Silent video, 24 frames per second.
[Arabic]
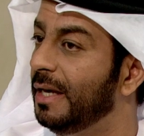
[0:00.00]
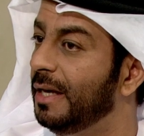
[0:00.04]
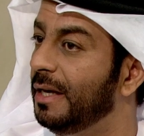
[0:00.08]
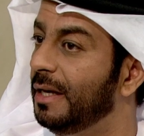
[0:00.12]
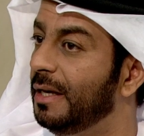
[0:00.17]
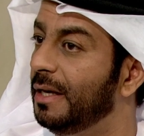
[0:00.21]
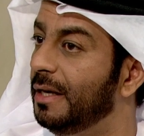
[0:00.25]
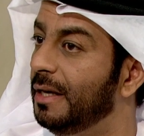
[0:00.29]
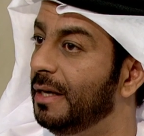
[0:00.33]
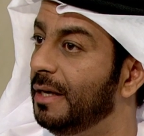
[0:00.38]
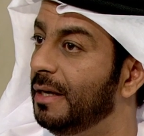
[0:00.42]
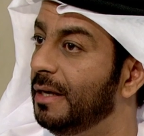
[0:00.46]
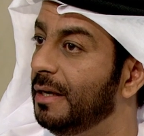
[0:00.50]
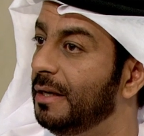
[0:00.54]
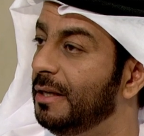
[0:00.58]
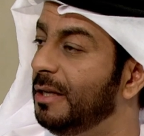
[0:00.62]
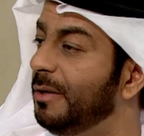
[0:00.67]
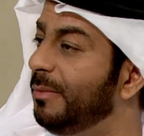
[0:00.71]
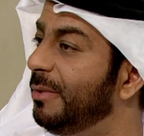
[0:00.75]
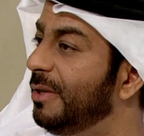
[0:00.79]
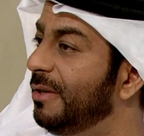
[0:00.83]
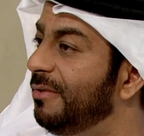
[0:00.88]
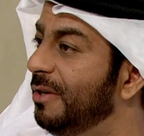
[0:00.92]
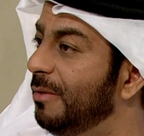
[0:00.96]
آه،
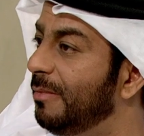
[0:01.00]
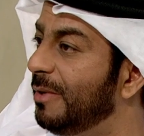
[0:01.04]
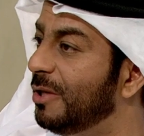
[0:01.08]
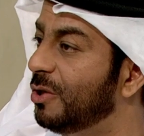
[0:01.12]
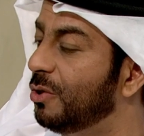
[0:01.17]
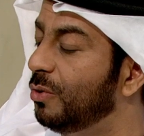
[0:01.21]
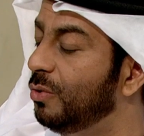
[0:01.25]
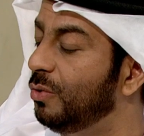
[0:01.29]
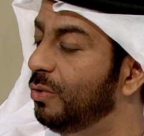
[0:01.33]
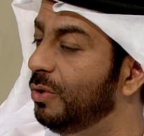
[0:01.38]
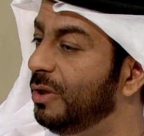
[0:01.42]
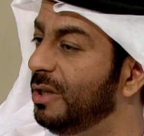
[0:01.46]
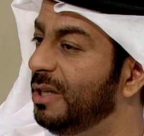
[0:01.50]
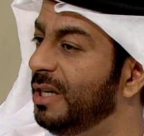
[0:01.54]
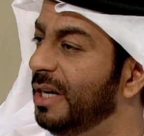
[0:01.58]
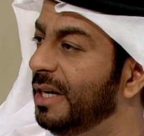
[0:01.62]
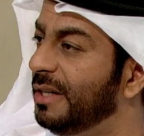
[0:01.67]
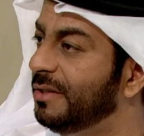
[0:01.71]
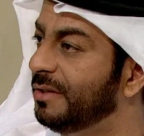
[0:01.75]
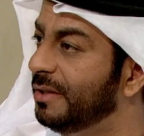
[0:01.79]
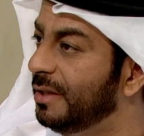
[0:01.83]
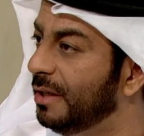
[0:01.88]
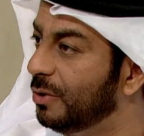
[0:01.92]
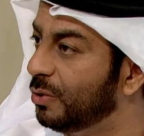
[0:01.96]
يبدا في مشروع
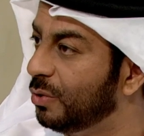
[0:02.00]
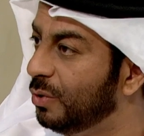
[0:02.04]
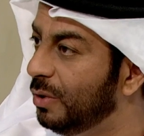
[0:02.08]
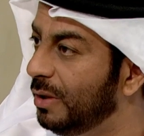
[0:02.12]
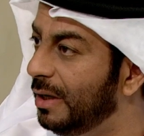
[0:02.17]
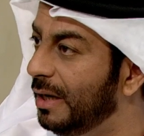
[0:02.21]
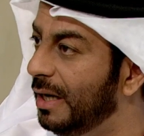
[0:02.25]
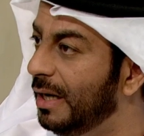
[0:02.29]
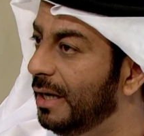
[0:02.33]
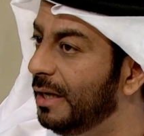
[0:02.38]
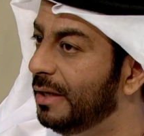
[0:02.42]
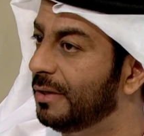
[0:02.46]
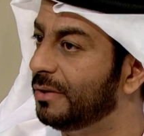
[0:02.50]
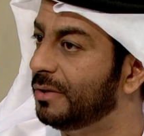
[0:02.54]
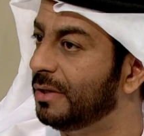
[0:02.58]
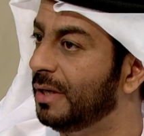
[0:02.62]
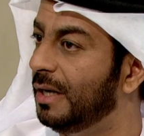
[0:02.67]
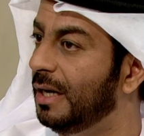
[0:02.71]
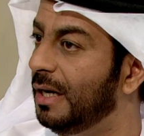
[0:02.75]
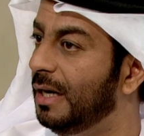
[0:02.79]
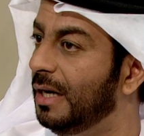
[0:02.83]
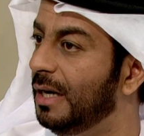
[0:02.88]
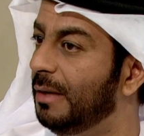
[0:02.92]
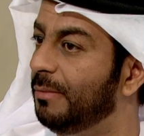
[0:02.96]
يحصل
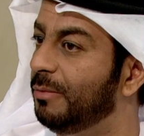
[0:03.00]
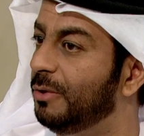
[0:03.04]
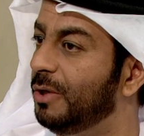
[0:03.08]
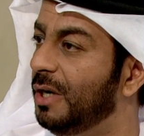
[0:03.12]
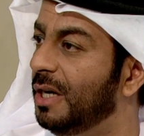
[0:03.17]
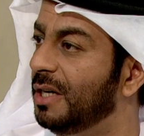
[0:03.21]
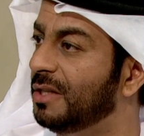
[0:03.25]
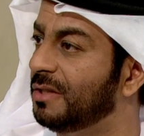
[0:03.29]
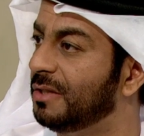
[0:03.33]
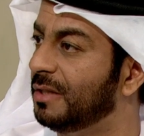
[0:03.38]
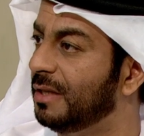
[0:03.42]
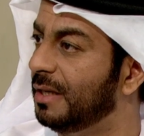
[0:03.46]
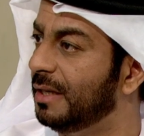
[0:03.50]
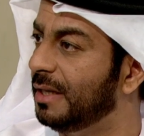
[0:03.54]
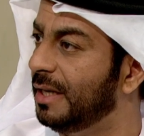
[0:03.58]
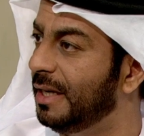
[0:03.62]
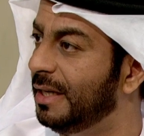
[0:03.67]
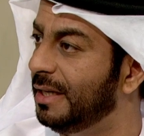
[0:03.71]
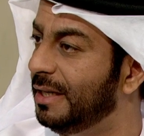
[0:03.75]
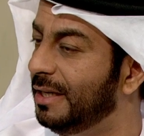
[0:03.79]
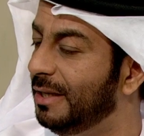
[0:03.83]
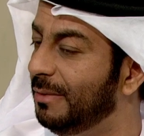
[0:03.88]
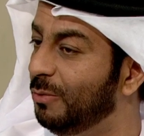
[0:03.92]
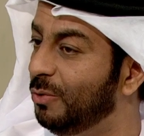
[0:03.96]
صعاب ويحصل
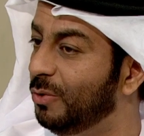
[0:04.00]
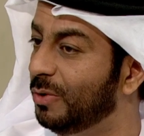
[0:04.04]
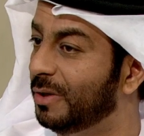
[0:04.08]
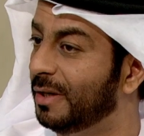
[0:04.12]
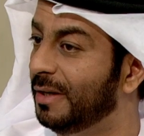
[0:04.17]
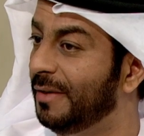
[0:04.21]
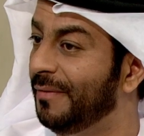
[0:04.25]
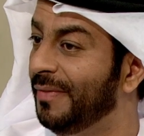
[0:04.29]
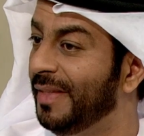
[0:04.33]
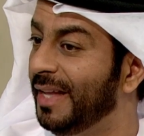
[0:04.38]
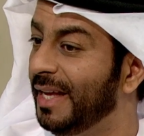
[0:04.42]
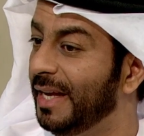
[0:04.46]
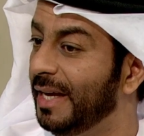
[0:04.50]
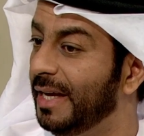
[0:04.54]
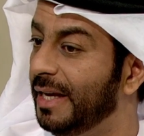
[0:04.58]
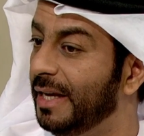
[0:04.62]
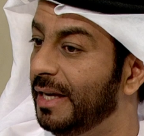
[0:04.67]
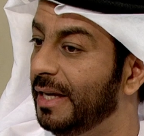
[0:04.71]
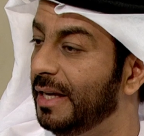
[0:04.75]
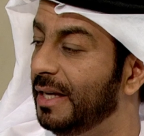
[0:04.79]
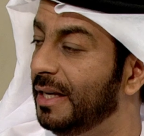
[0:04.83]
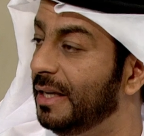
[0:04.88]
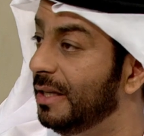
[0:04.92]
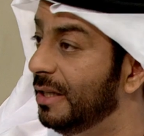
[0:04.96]
يعني امور
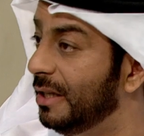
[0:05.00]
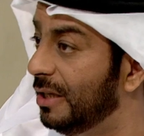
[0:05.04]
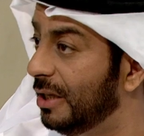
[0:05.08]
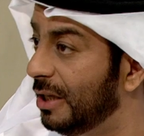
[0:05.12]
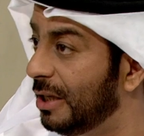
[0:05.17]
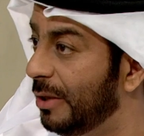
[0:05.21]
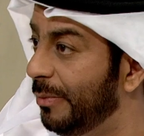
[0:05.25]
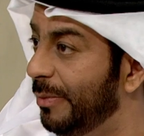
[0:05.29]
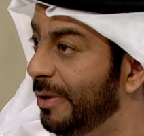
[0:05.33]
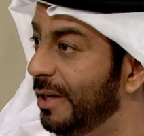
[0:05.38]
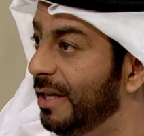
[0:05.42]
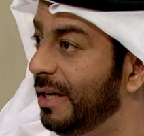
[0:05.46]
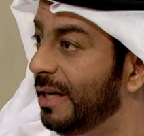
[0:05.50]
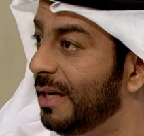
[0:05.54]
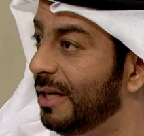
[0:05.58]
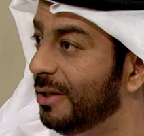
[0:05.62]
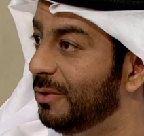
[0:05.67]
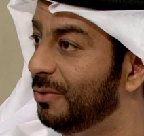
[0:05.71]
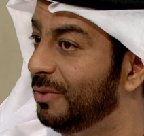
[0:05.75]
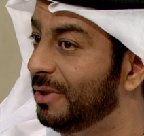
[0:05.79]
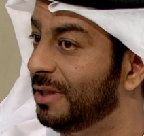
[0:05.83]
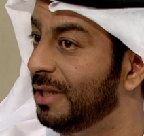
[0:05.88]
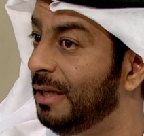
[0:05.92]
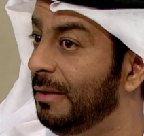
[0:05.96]
يتراجع آه، كبيره
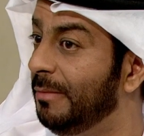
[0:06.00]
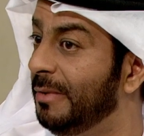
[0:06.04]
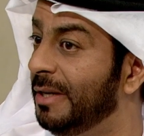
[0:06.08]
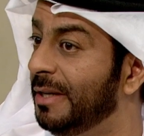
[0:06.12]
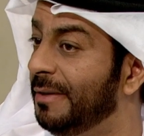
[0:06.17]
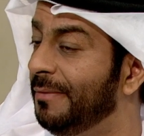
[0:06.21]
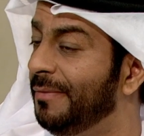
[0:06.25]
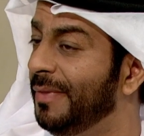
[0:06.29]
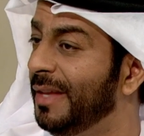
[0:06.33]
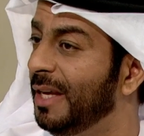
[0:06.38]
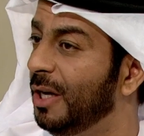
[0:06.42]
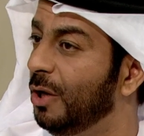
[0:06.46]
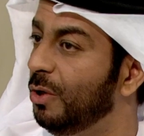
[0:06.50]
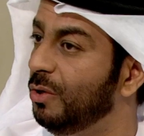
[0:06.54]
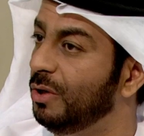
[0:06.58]
طويله العمر صحيح.